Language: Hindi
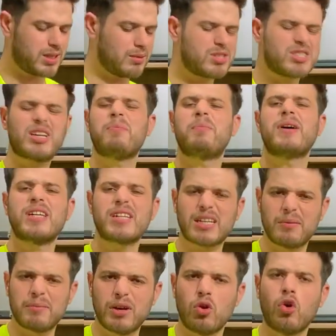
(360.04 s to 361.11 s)
मतलब जिसका बजट
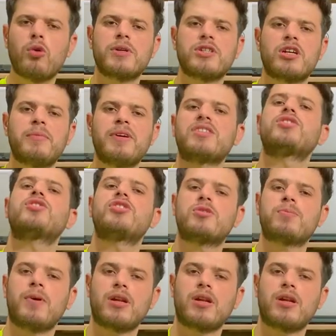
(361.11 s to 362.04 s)
कम है लो बजट में अच्छी चीज